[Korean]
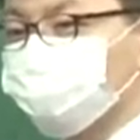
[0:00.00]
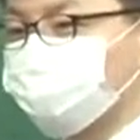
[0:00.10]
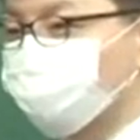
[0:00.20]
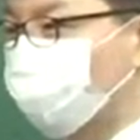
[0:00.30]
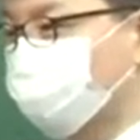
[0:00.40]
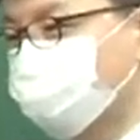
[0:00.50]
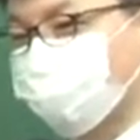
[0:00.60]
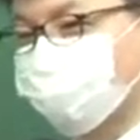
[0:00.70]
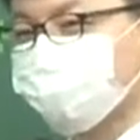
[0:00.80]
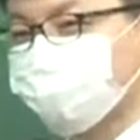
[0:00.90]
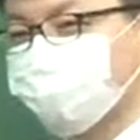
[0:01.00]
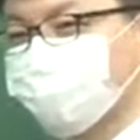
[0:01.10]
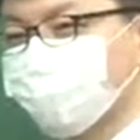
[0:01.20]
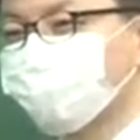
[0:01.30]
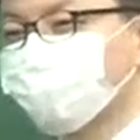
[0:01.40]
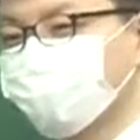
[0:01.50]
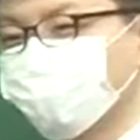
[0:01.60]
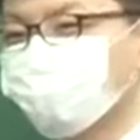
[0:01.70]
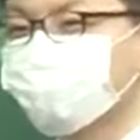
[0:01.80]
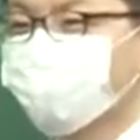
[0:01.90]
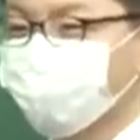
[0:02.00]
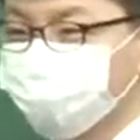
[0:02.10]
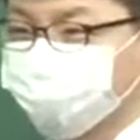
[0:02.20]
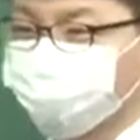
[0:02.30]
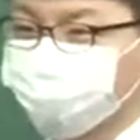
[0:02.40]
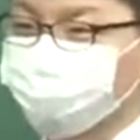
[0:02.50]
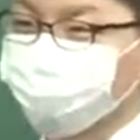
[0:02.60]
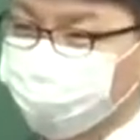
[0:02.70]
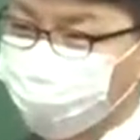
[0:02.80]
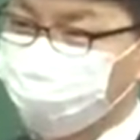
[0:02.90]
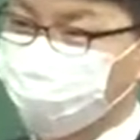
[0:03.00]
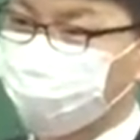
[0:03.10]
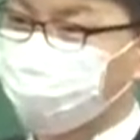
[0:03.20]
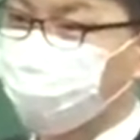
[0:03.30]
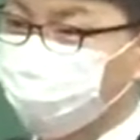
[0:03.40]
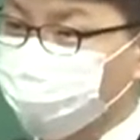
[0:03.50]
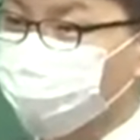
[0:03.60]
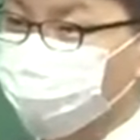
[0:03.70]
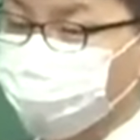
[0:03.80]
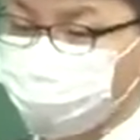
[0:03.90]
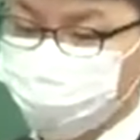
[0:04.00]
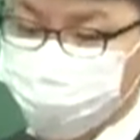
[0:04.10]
그래서 뭐 하자가 아니라 거기에 대해서 문제가 있다 정도 문제 제기 형태가 좀 많은 내용이.